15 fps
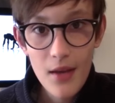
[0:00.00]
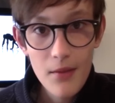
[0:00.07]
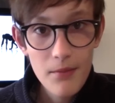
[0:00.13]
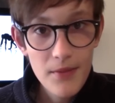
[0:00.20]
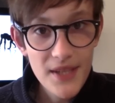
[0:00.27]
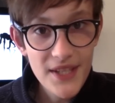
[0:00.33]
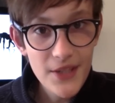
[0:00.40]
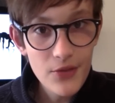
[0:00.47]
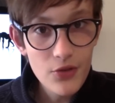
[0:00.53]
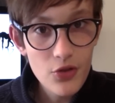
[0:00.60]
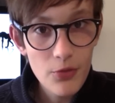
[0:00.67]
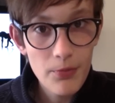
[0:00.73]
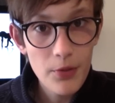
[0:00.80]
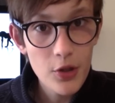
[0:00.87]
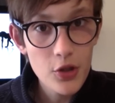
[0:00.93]
Mais si on
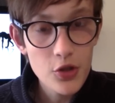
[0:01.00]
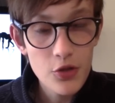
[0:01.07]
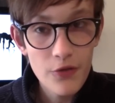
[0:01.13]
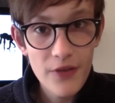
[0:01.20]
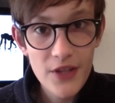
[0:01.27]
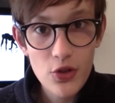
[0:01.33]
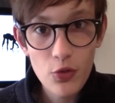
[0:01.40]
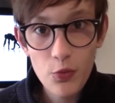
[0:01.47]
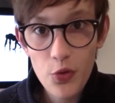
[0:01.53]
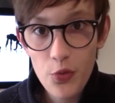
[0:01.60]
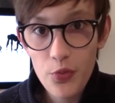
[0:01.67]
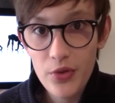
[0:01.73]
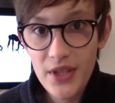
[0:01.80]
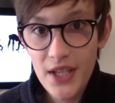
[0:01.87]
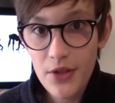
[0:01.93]
se penche de façon
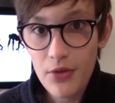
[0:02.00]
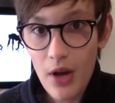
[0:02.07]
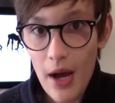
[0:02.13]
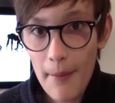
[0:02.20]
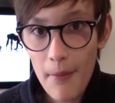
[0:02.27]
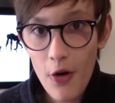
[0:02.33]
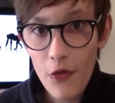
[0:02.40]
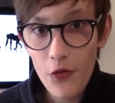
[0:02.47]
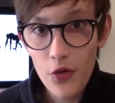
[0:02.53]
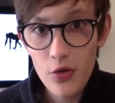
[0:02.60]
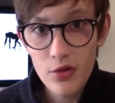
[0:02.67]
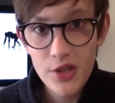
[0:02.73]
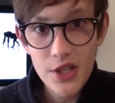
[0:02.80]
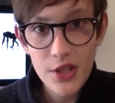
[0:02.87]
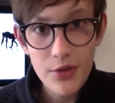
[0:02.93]
plus poussée sur la
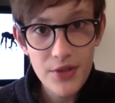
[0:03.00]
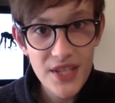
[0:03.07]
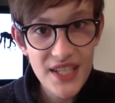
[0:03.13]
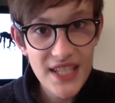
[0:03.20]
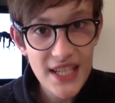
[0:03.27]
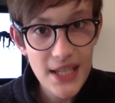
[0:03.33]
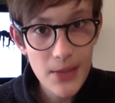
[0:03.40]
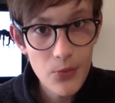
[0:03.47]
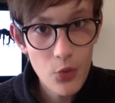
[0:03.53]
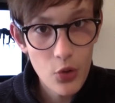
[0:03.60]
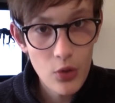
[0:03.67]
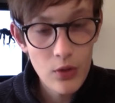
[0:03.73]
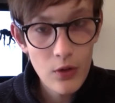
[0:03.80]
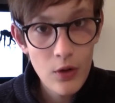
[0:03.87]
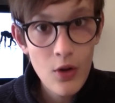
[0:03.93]
morphologie de ces animaux,
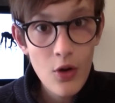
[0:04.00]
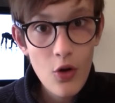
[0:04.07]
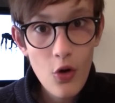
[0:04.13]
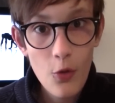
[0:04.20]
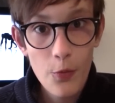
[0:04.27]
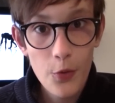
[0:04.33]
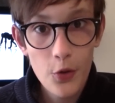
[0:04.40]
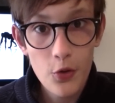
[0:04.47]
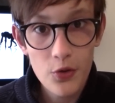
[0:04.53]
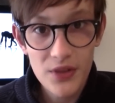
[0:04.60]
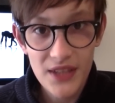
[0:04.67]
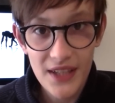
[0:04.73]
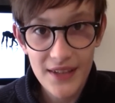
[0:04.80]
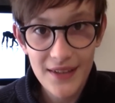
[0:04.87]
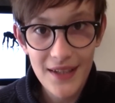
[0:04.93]
on peut
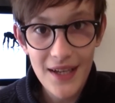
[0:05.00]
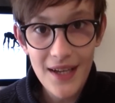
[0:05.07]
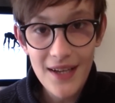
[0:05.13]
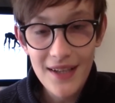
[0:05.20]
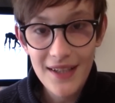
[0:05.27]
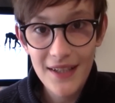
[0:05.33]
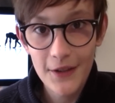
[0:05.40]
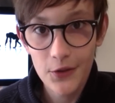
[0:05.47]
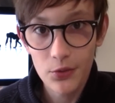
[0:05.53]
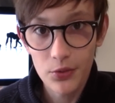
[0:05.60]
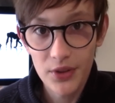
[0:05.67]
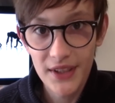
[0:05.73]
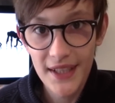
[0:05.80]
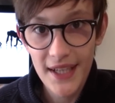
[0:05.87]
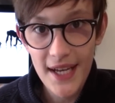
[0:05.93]
constater qu'ils
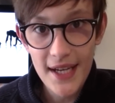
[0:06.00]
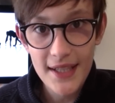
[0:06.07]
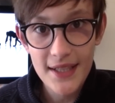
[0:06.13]
sont guère